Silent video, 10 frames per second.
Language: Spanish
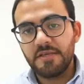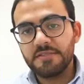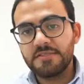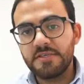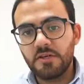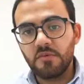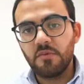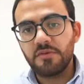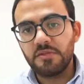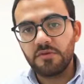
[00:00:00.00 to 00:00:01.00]
es decir,
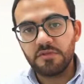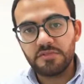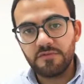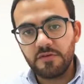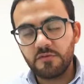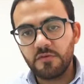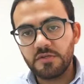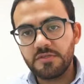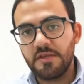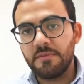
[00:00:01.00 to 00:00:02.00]
como vendedores de
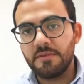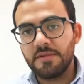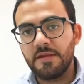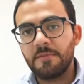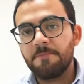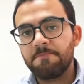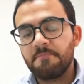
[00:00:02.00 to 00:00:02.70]
facturas, evitar